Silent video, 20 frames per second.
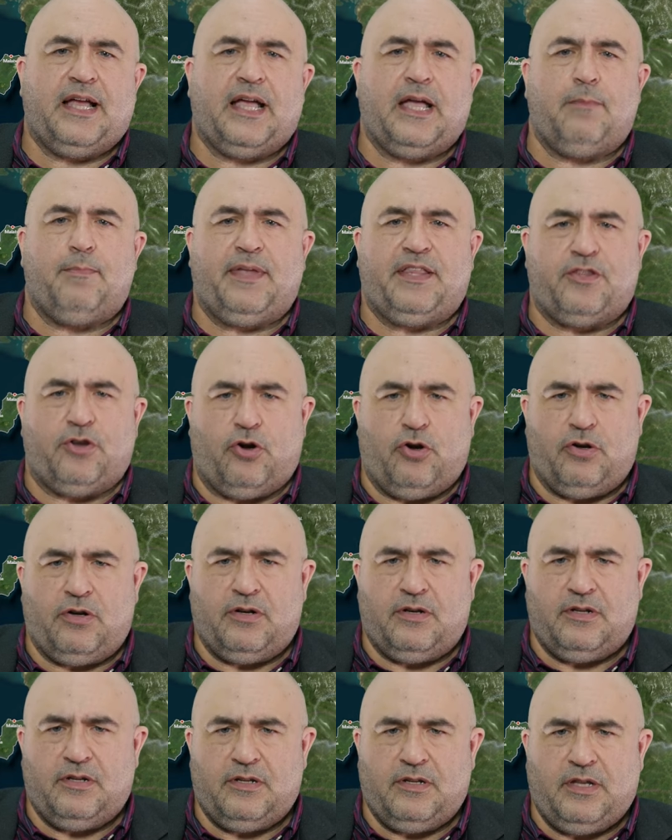
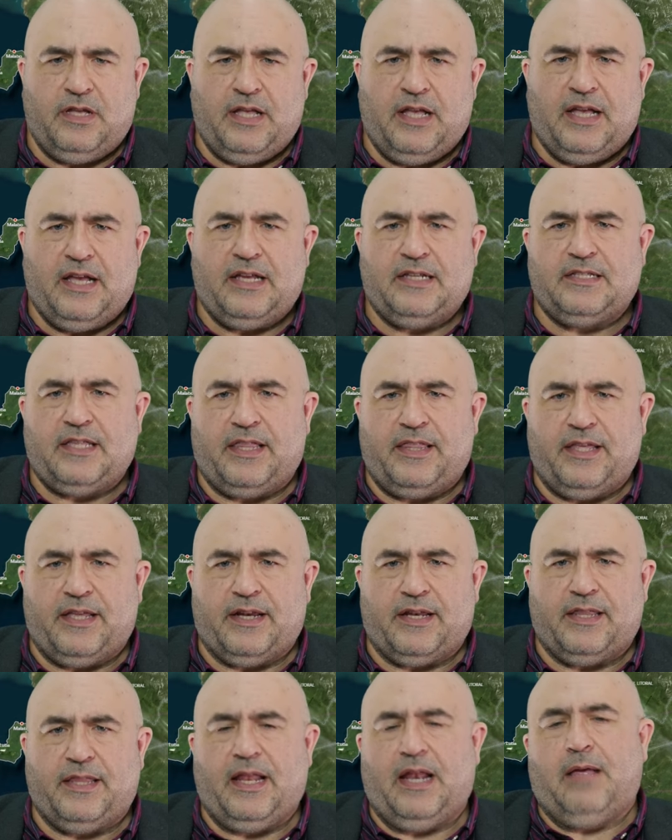G-Petrol, es
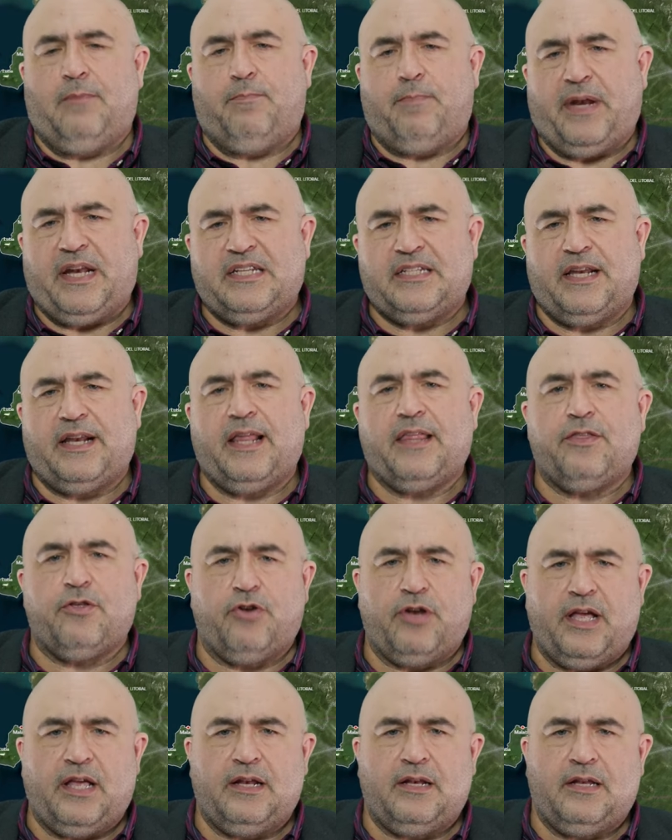decir, de la empresa
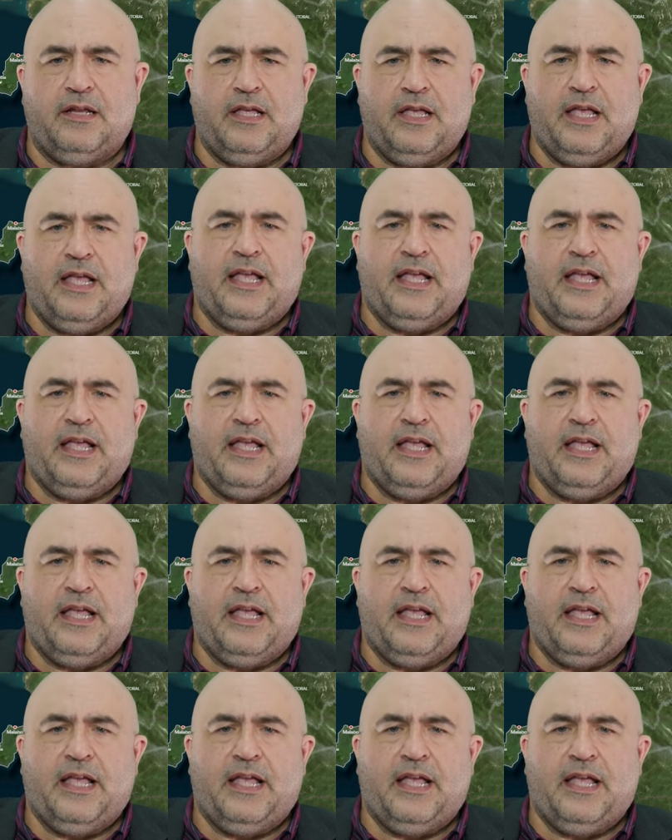nacional